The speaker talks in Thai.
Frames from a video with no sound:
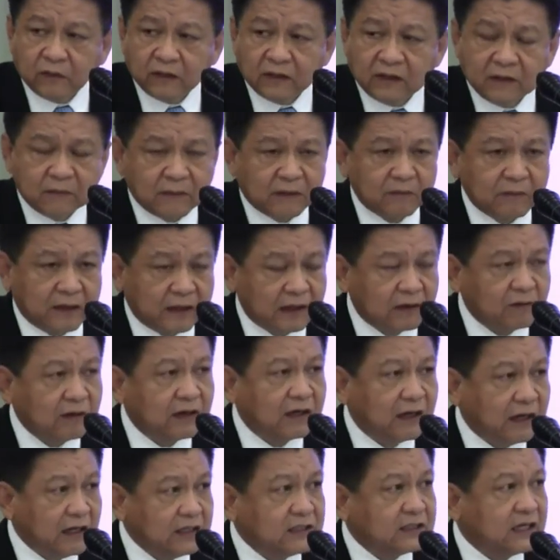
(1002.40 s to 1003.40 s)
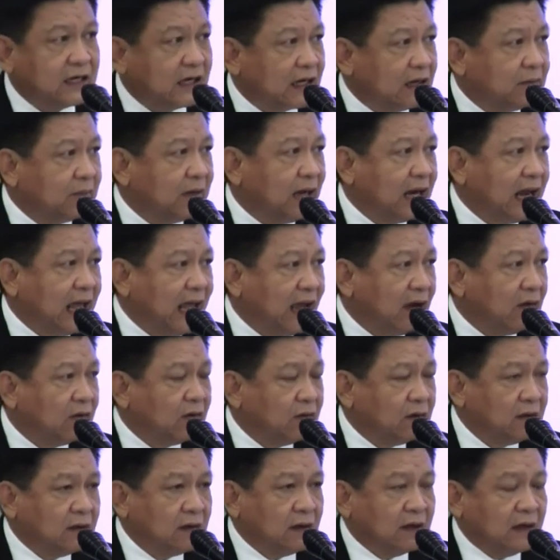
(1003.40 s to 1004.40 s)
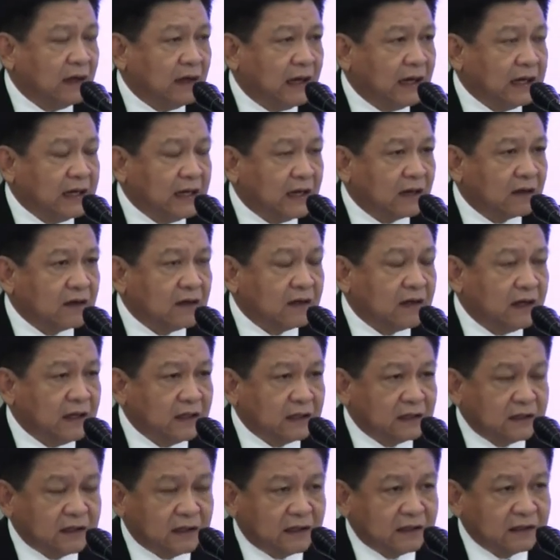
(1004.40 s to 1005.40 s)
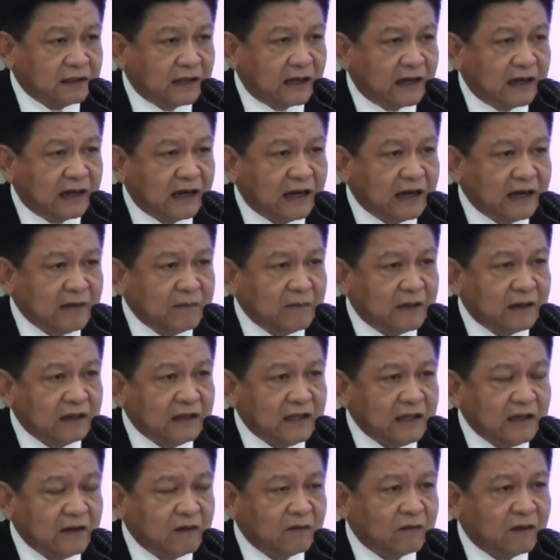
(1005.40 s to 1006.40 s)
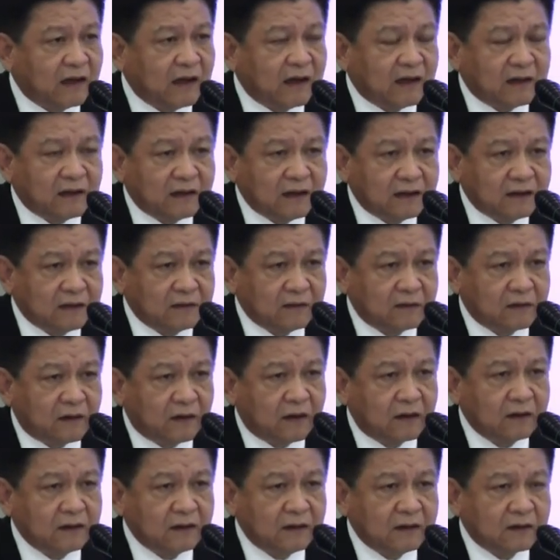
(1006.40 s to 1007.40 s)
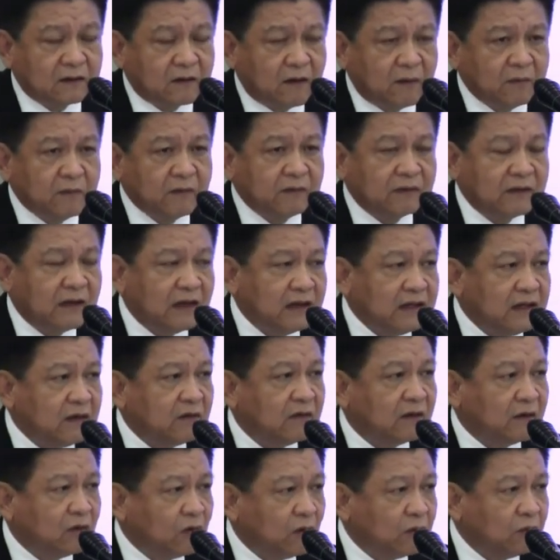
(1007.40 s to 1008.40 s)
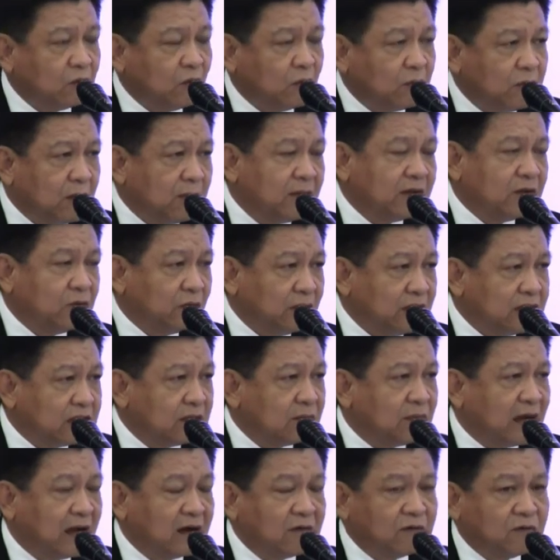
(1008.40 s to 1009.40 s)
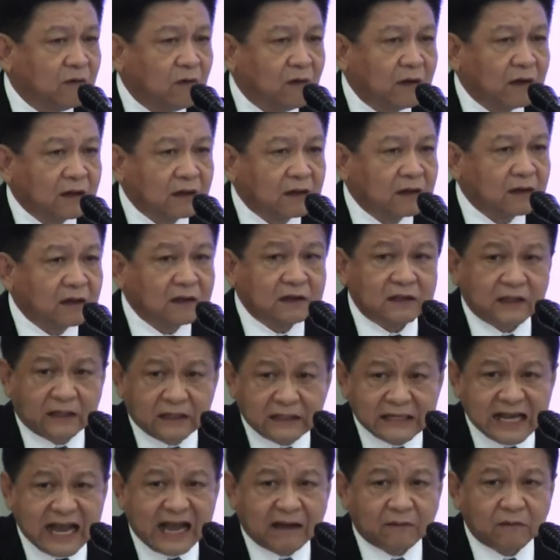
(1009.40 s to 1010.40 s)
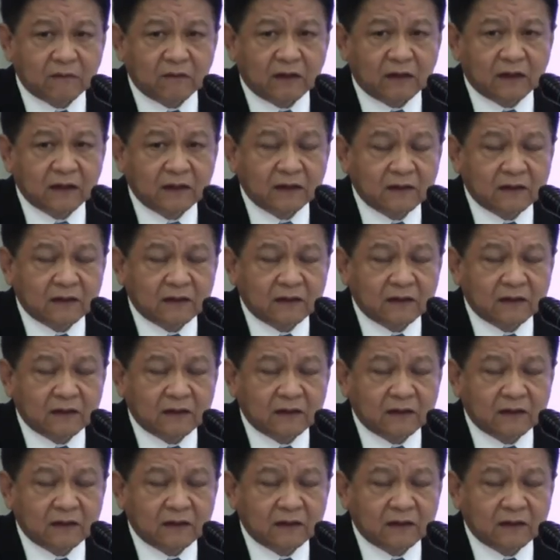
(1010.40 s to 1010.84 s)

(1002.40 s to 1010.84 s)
ที่มันเหมือนกับว่าเคยเจอกันมาแล้วอันนี้ก็เคยเตือนแต่ขณะนี้มันยิ่งกว่าคอมพิวเตอร์ยิ่งกว่าโน้ตบุ๊กเพราะมันอยู่ในสมาร์ทโฟนก็เตือนยากเพราะว่า